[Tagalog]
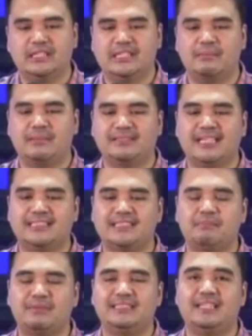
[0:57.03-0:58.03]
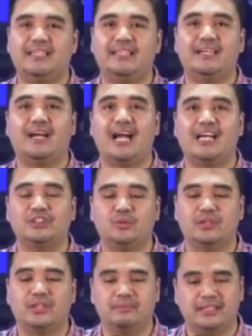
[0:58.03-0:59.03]
na magsasampa sila ng kasong
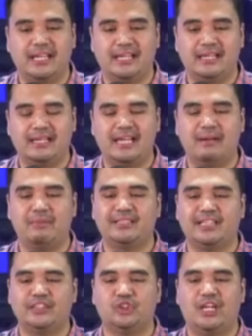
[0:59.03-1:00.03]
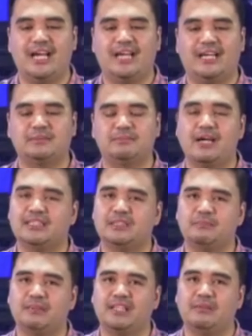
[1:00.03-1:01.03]
kriminal laban kay Solares para sa
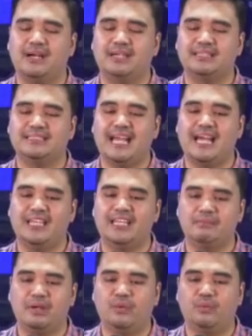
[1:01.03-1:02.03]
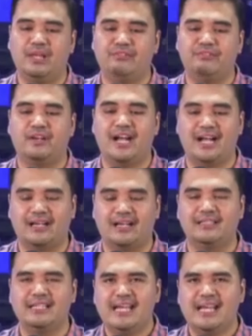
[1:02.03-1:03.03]
paglabag sa Animal Welfare Act
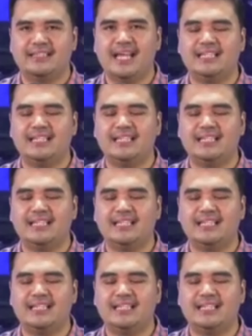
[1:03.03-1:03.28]
dahil